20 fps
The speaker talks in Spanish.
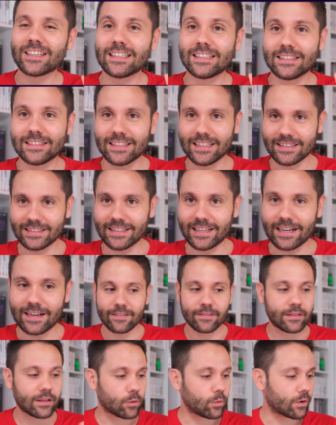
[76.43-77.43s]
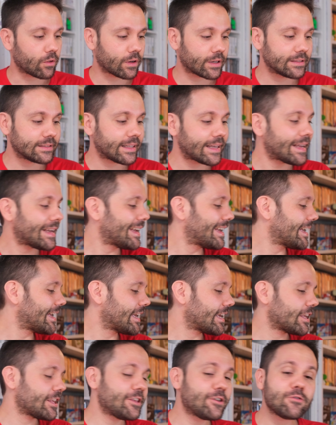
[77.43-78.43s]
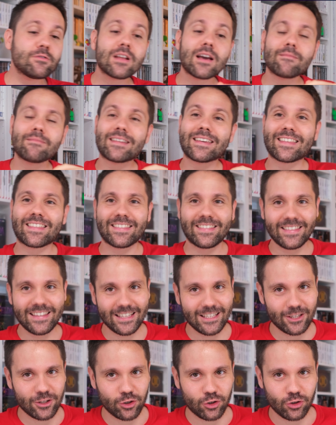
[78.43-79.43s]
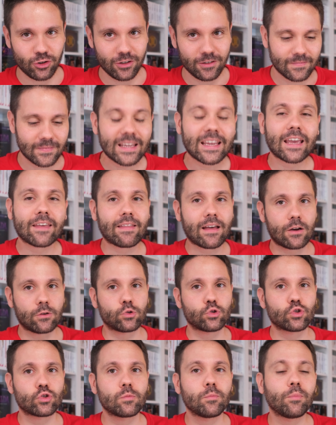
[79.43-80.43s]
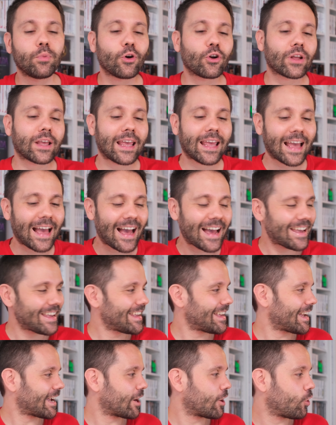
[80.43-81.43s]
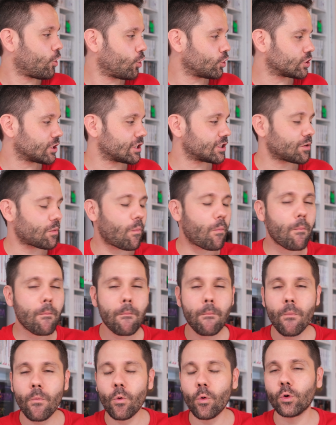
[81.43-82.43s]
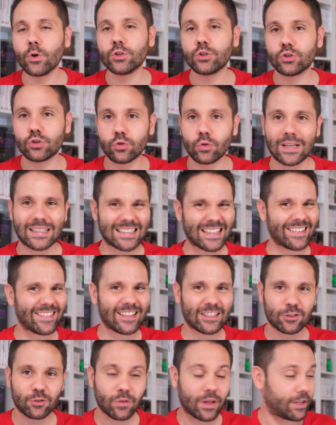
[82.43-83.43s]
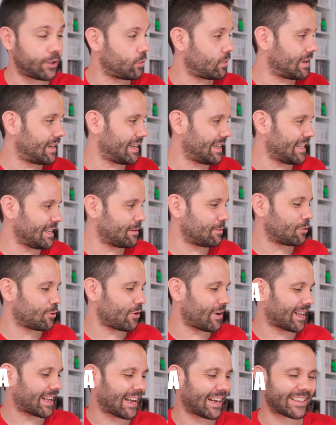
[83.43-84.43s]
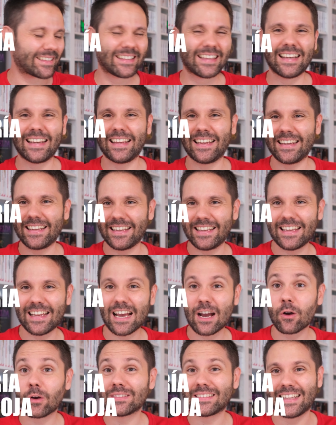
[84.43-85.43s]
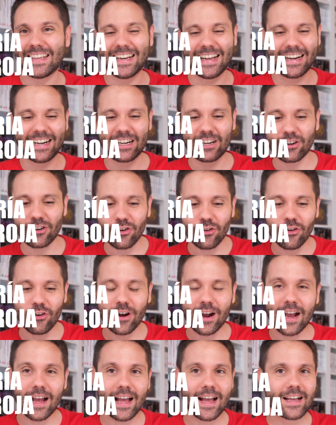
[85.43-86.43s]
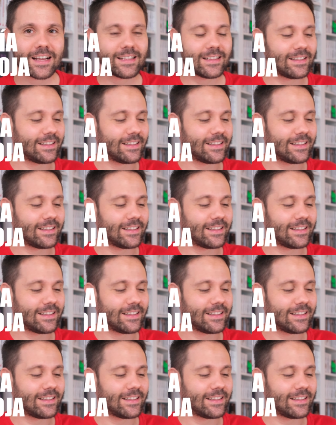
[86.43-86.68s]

intentar, ¿de acuerdo, gente? Y una vez dicho, quedaos, porque hay cosas muy chulas. Aquí de todo, hay un libro, hay cartelería, tira roja,